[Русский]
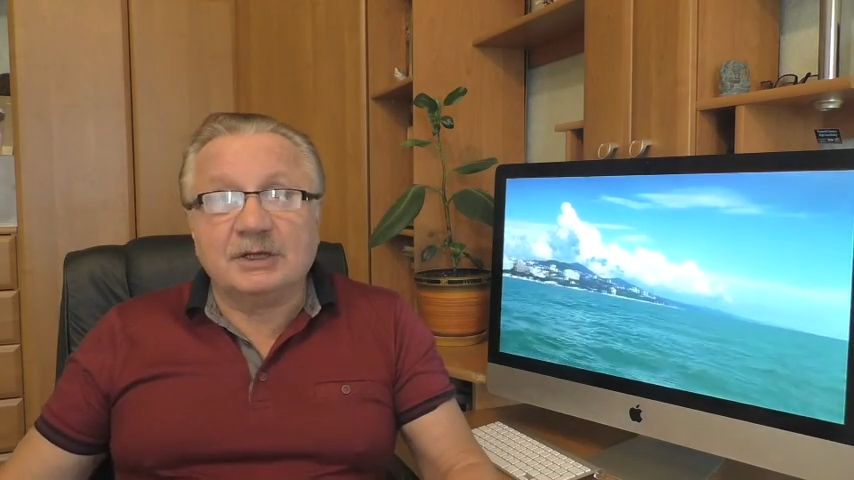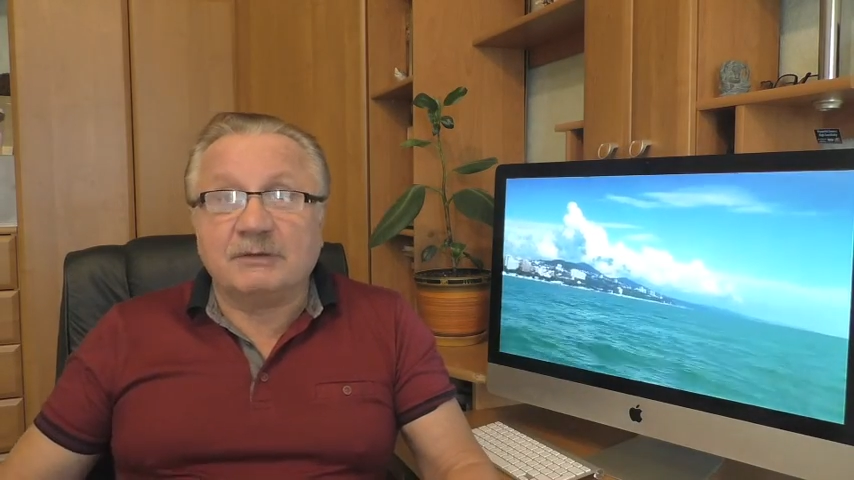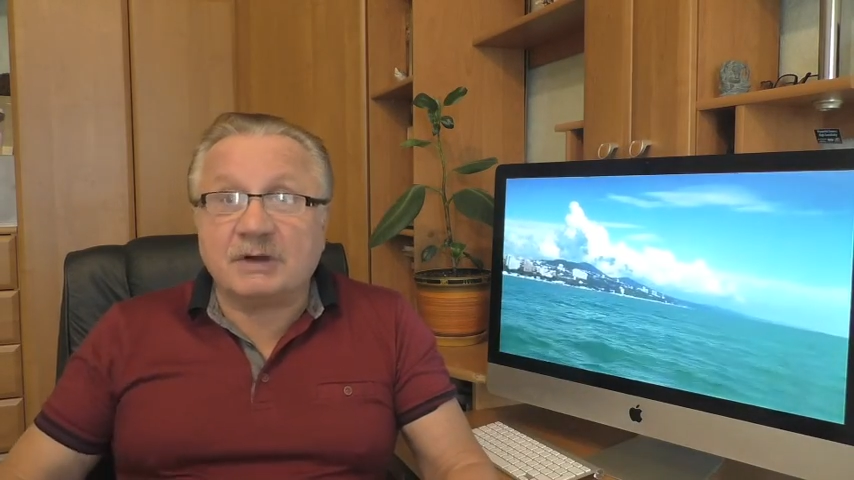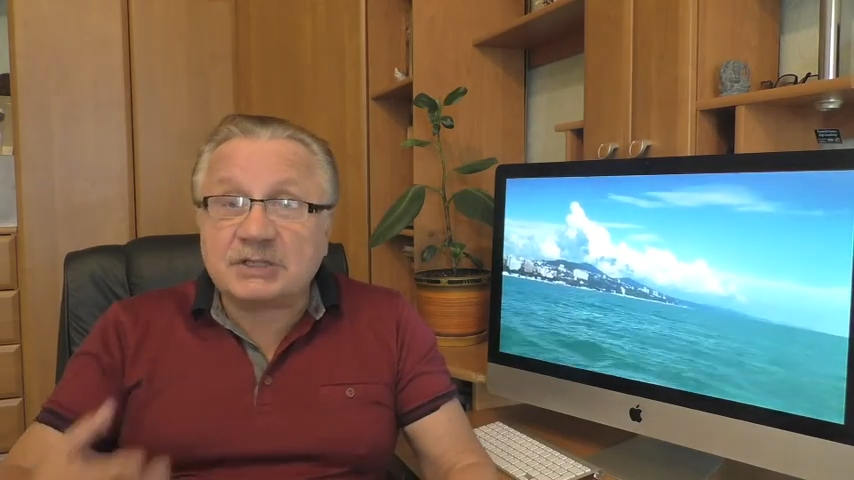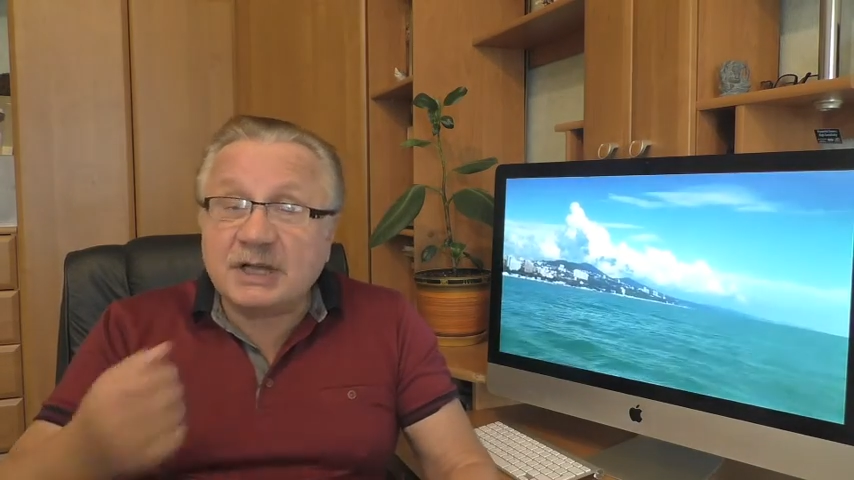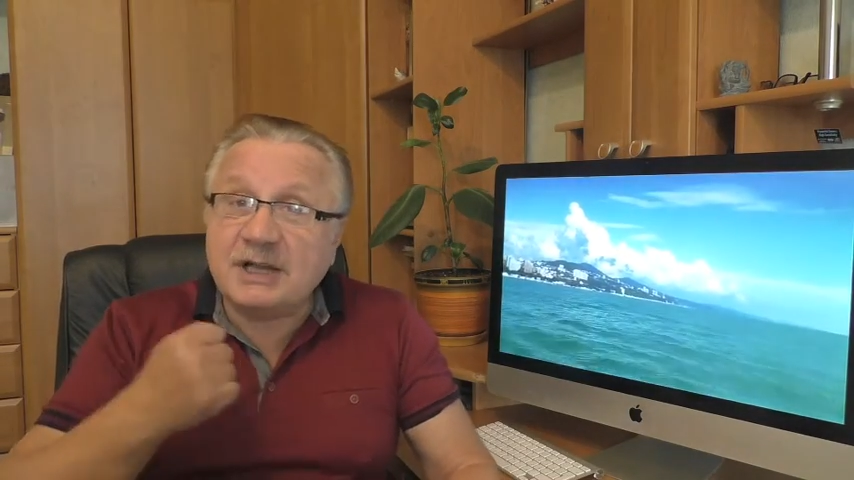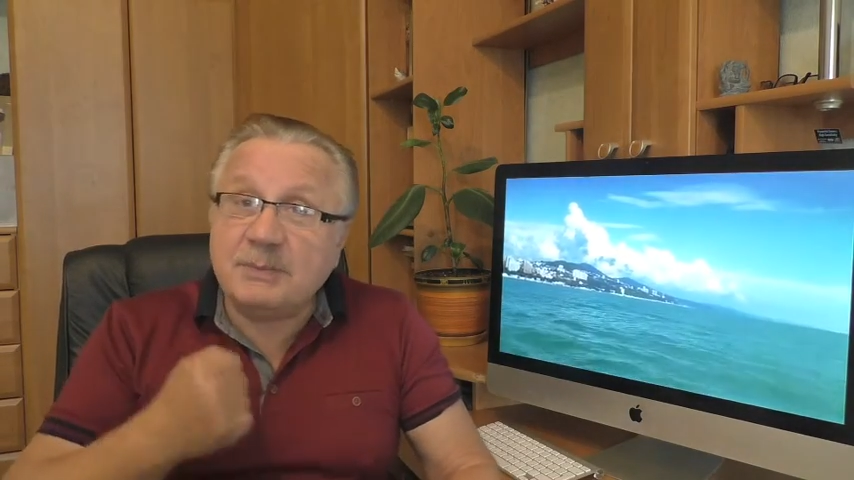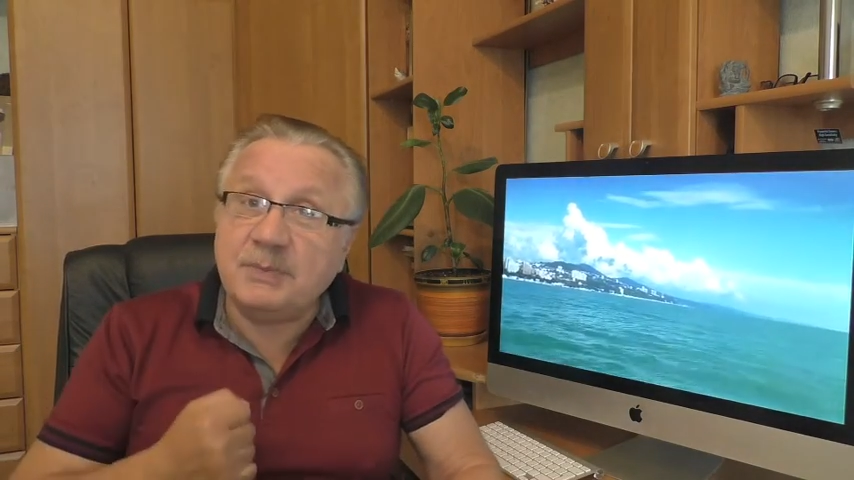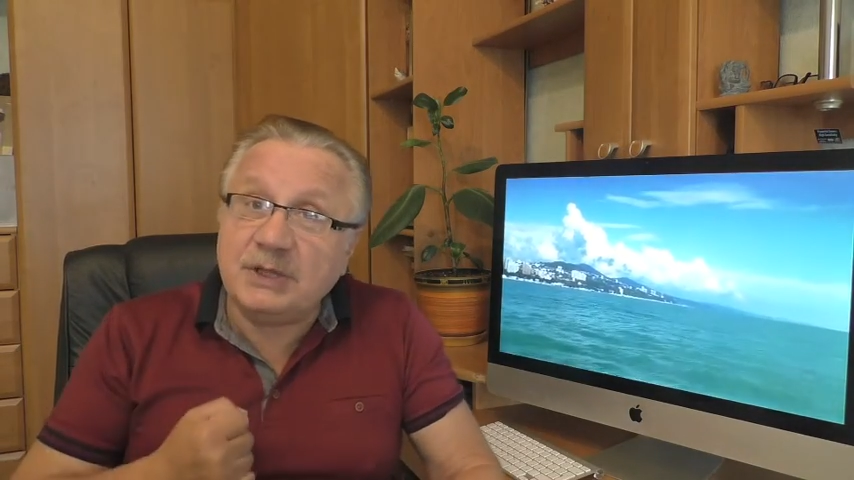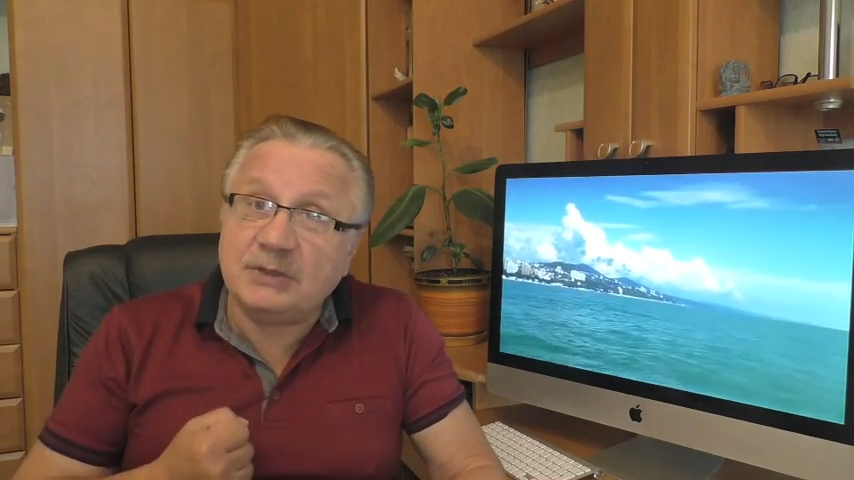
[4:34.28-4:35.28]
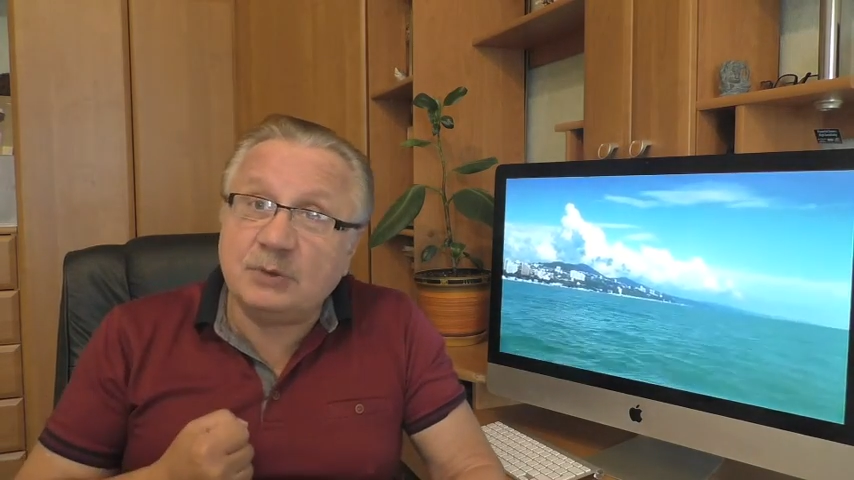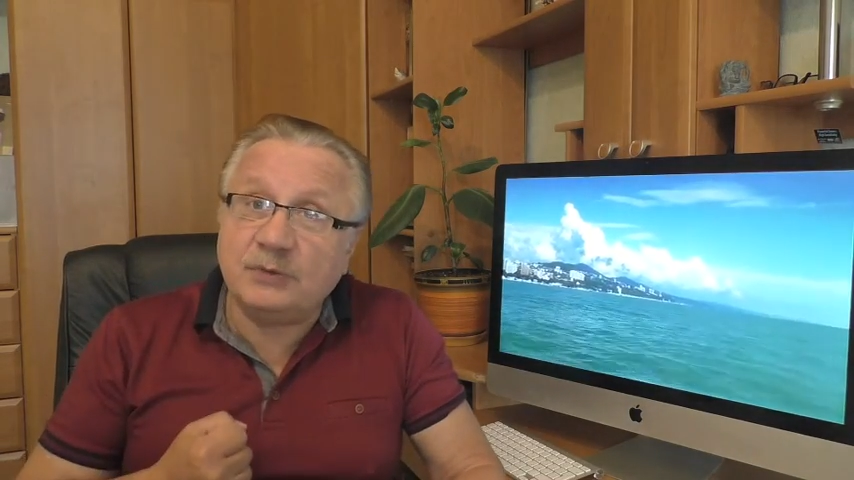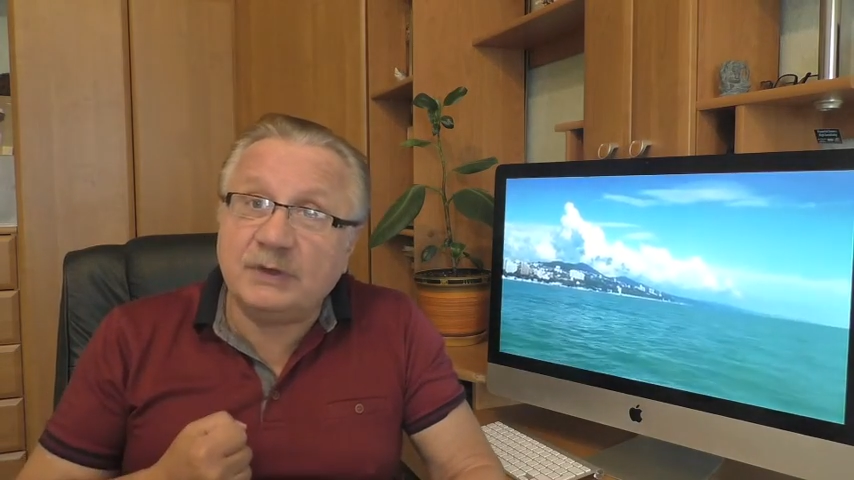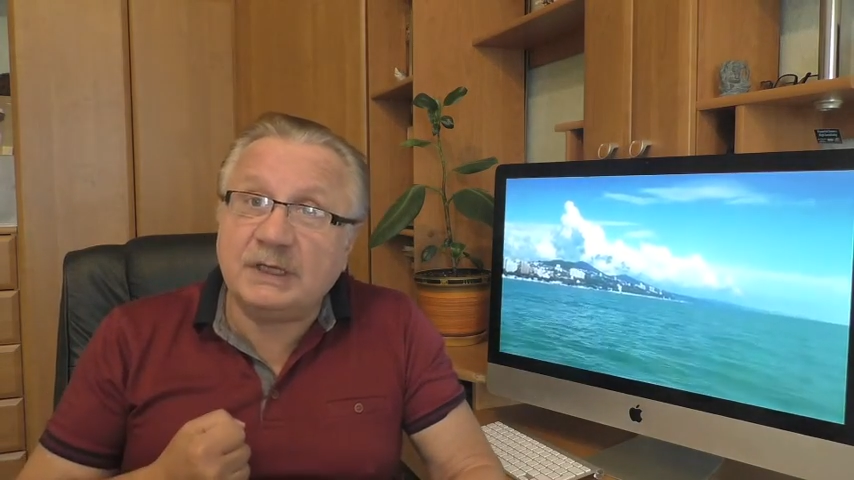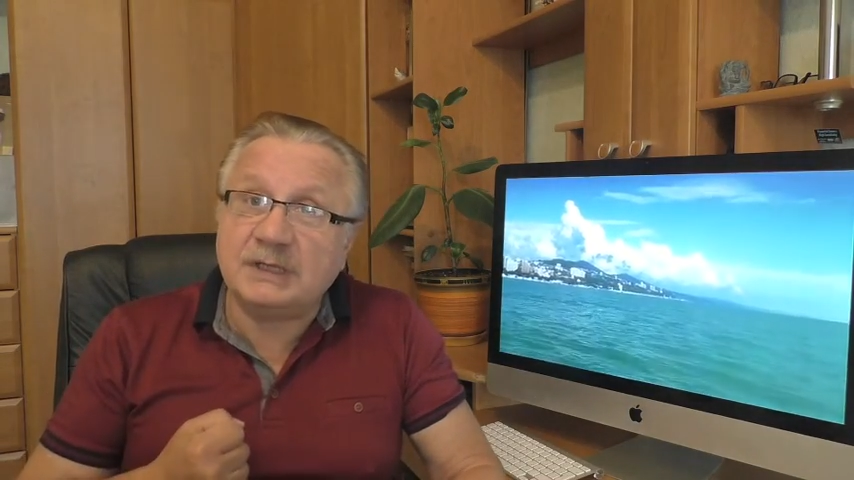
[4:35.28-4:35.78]
Ваша либидо
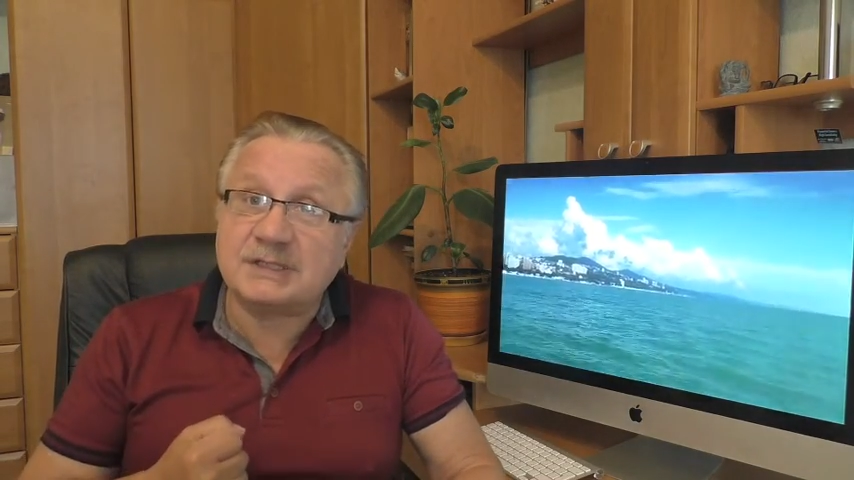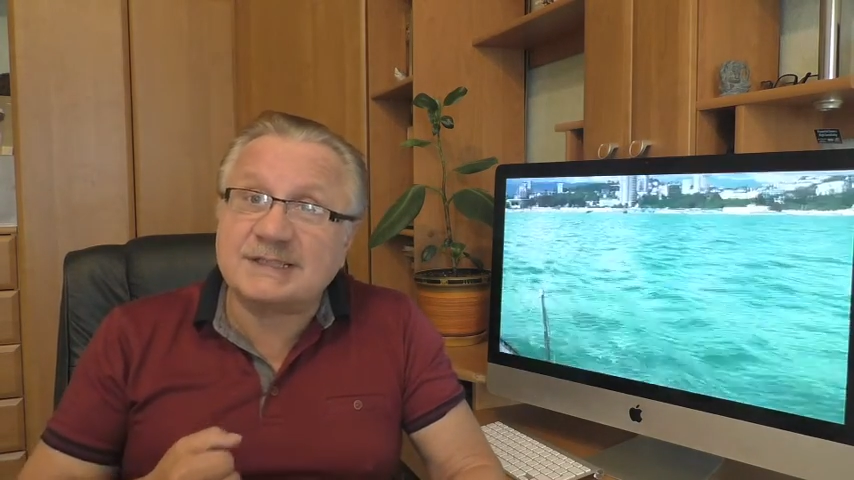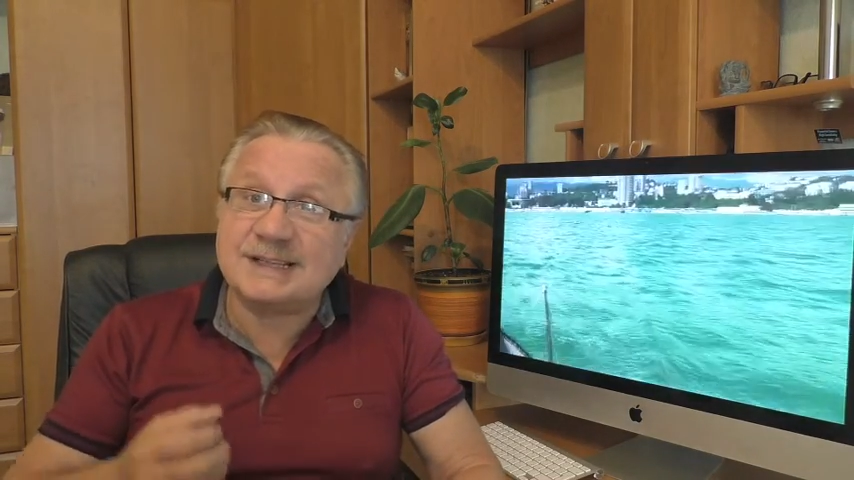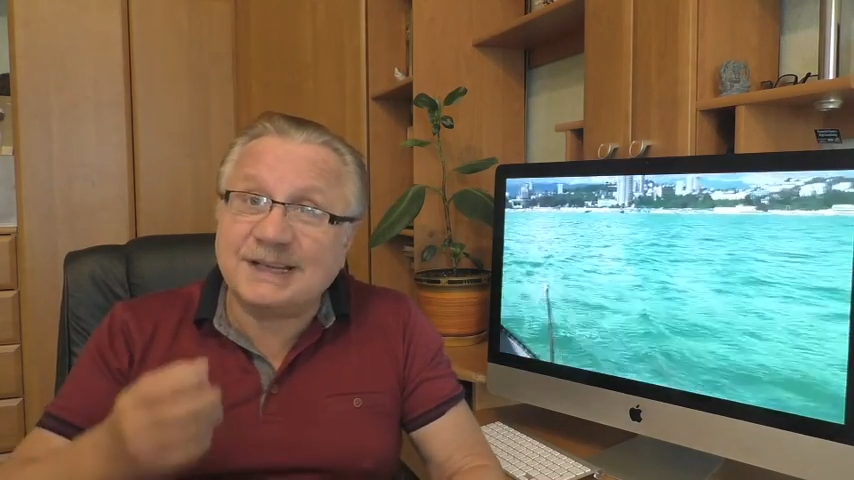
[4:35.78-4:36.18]
увеличится.